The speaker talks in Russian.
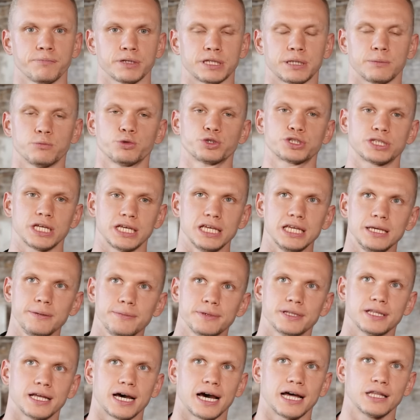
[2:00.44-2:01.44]
потому что
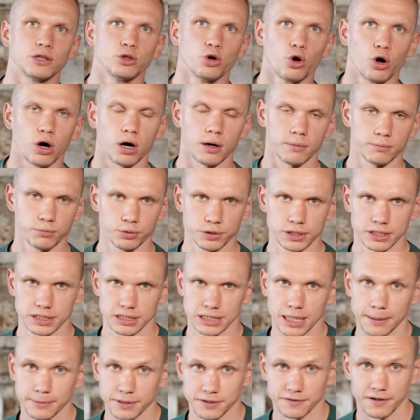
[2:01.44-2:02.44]
именно оно будет
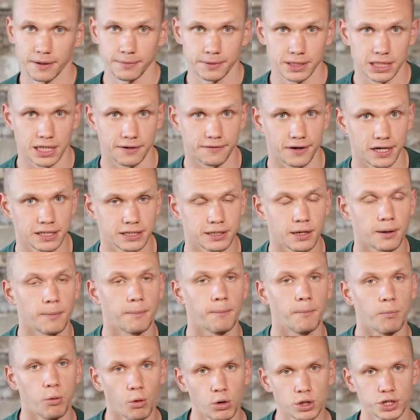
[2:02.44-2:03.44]
нам с вами давать
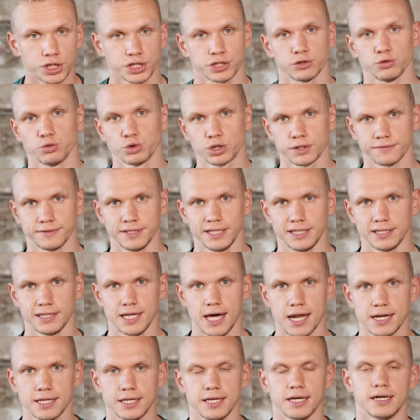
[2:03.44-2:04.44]
больше уровней
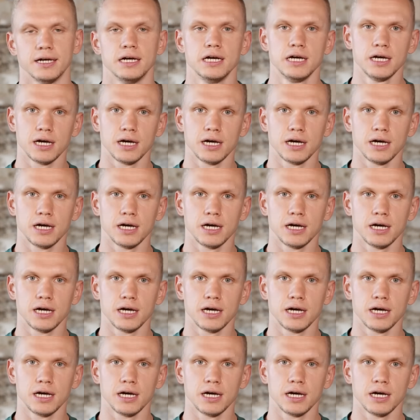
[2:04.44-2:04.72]
энергии,